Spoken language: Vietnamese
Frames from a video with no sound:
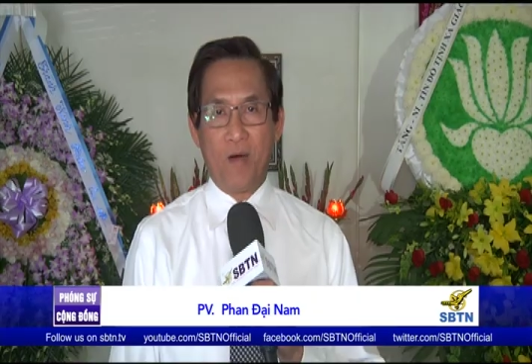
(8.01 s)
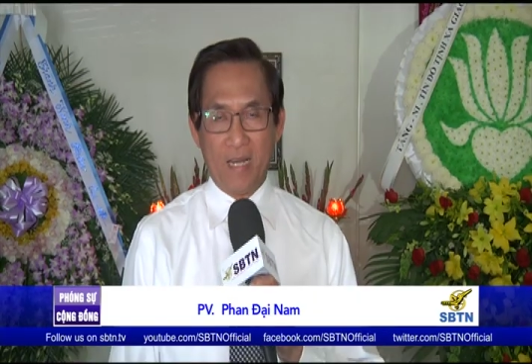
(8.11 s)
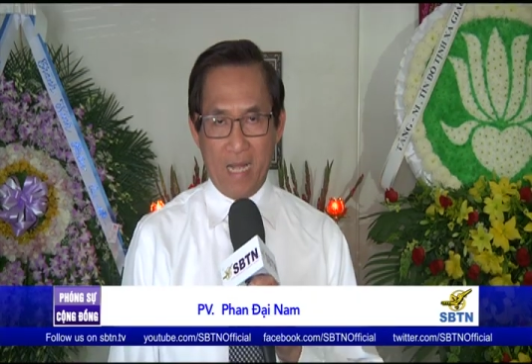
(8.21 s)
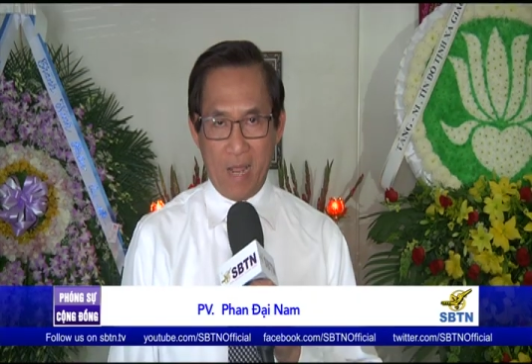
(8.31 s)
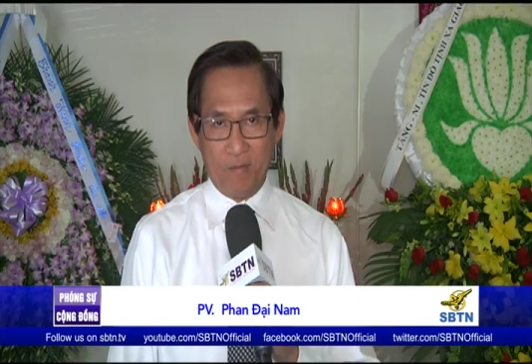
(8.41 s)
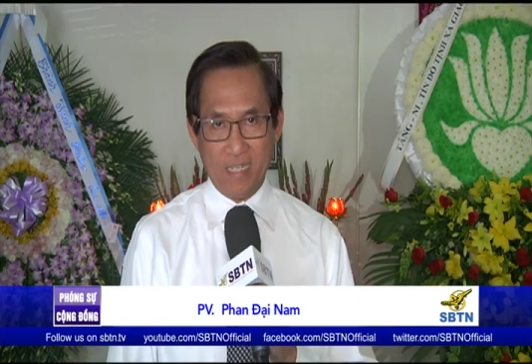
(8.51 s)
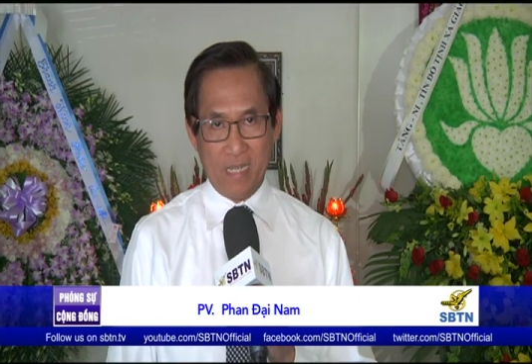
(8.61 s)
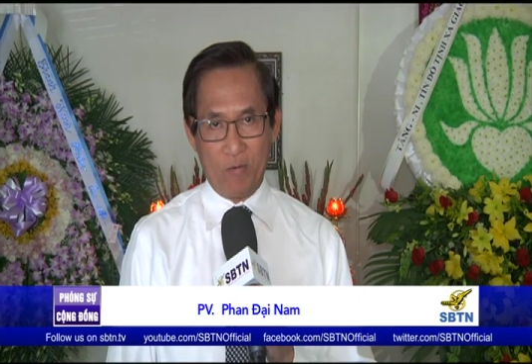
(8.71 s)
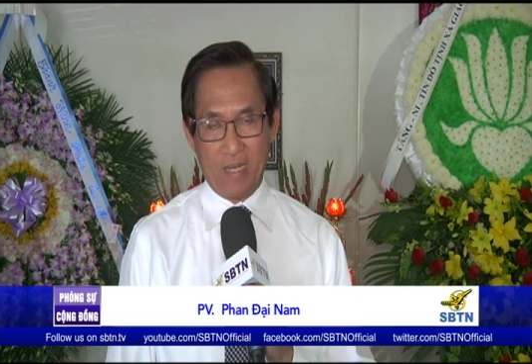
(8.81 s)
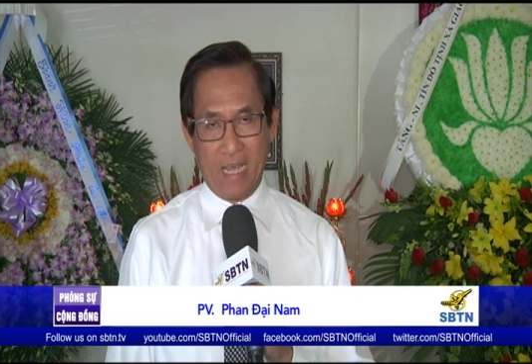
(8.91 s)
Văn Đại Nam kính
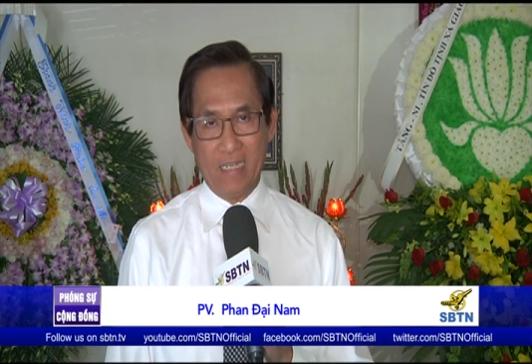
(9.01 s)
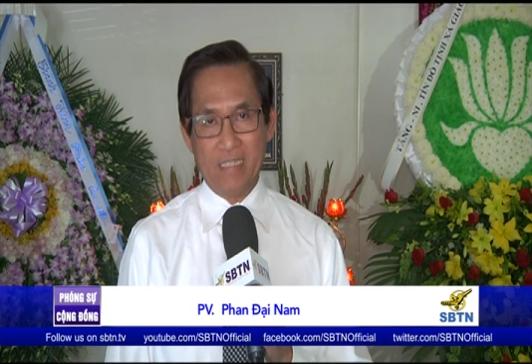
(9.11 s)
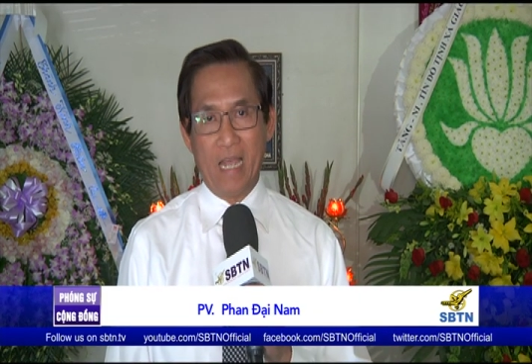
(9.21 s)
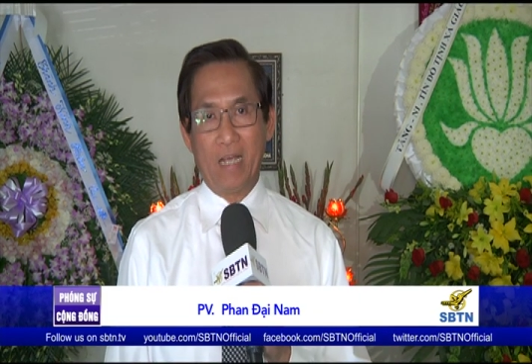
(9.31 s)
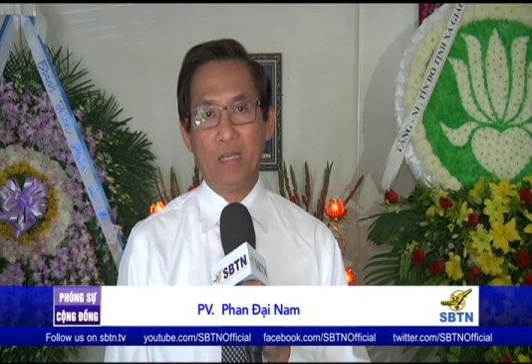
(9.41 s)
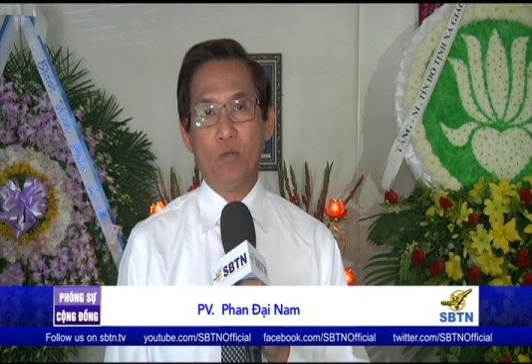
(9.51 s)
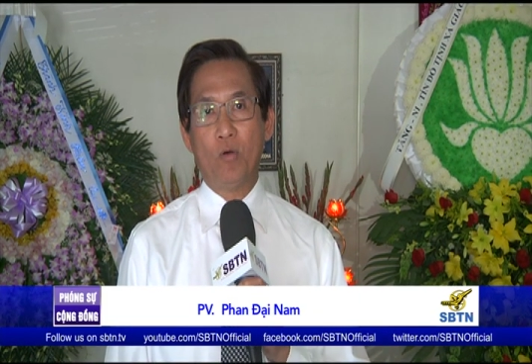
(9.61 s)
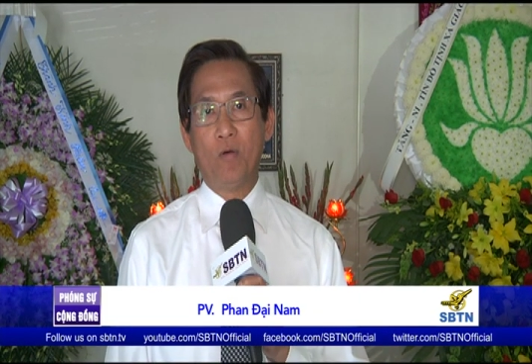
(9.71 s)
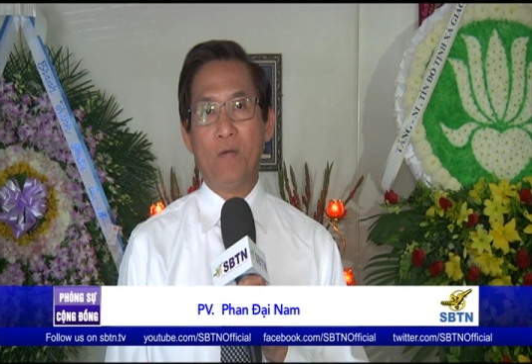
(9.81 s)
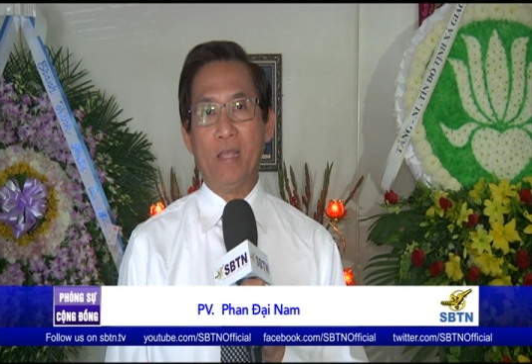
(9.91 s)
chào quý khán giả, kính thưa
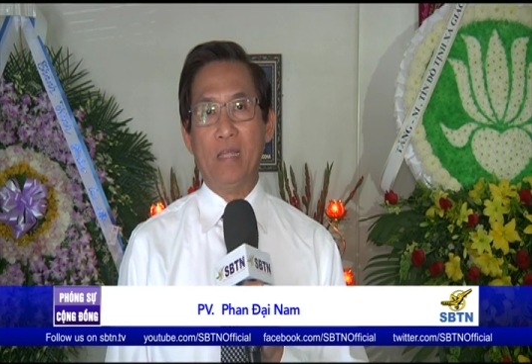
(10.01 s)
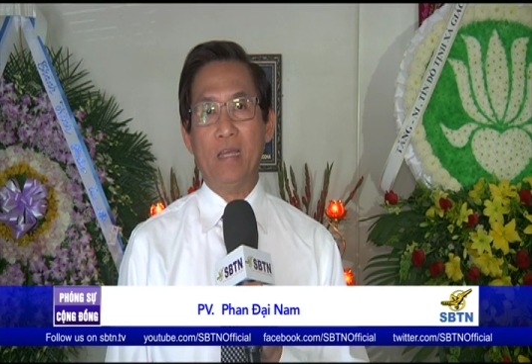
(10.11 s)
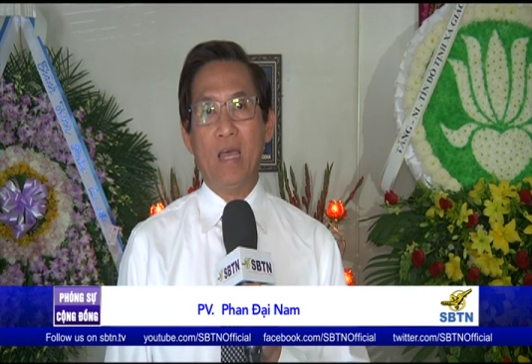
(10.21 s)
quý vị.